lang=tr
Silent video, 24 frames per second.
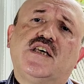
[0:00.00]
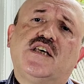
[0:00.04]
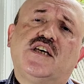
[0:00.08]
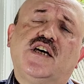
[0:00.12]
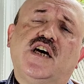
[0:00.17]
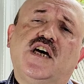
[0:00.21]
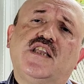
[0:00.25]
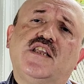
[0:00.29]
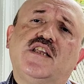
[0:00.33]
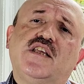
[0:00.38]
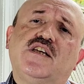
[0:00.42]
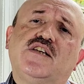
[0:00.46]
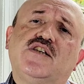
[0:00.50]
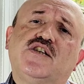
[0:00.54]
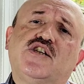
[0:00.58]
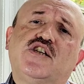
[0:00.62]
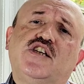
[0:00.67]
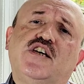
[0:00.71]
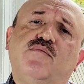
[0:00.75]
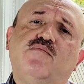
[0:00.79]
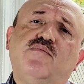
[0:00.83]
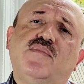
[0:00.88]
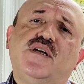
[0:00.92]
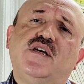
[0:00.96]
kendi
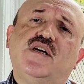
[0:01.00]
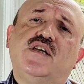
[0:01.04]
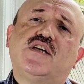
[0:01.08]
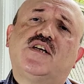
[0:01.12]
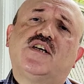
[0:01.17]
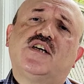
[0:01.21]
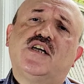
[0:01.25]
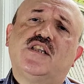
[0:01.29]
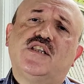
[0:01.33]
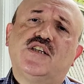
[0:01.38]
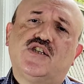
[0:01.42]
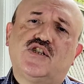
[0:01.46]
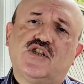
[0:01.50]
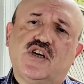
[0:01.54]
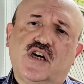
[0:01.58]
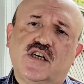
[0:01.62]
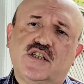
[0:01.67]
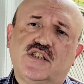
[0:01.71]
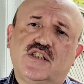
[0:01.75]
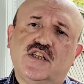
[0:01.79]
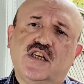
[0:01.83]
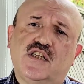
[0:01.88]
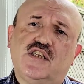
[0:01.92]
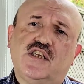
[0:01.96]
kimliğini, kendi
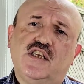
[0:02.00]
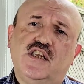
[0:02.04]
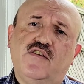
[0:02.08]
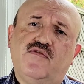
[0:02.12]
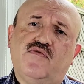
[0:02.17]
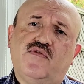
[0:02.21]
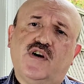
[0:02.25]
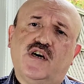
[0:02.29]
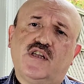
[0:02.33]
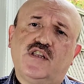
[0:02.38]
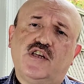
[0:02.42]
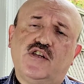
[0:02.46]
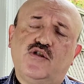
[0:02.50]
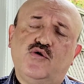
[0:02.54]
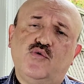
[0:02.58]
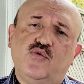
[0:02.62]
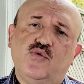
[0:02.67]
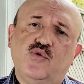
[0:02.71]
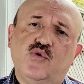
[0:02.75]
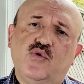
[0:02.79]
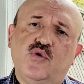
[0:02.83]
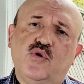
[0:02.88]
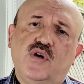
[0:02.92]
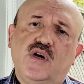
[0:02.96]
şahsiyetini ifade
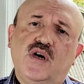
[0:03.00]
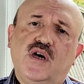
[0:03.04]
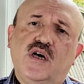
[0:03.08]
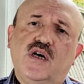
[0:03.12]
ediyor.